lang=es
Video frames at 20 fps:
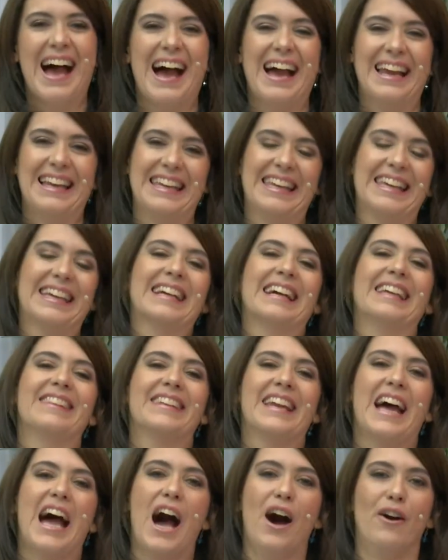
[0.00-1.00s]

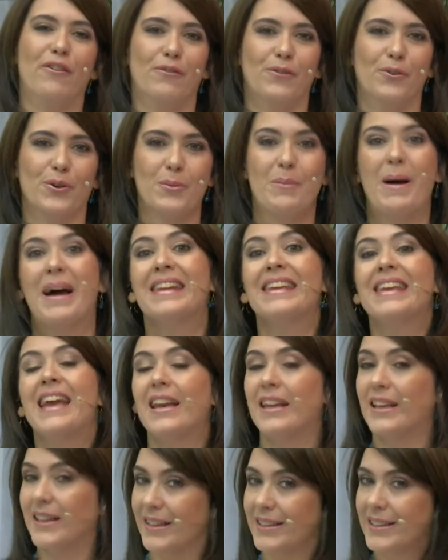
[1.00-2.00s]
Alejandra Afur,
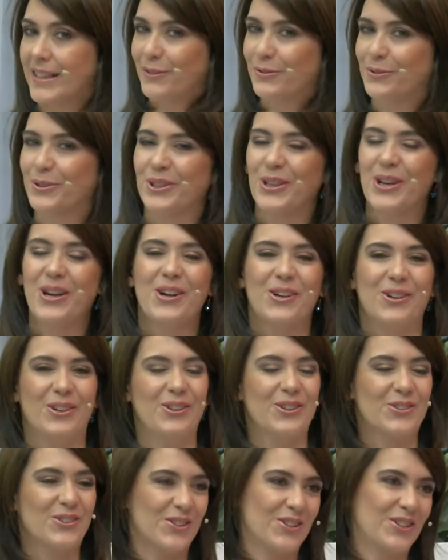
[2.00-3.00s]
María Alejandra Afur
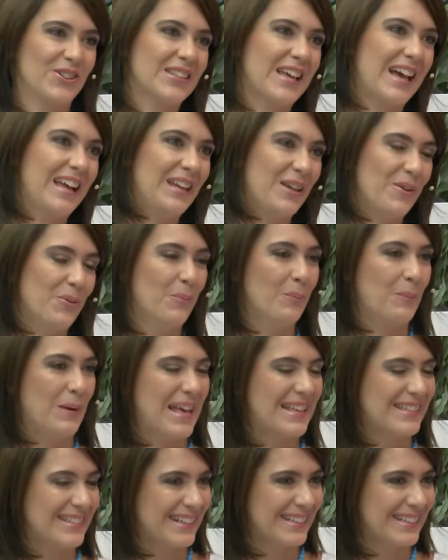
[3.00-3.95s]
con nosotros. Ale, un placer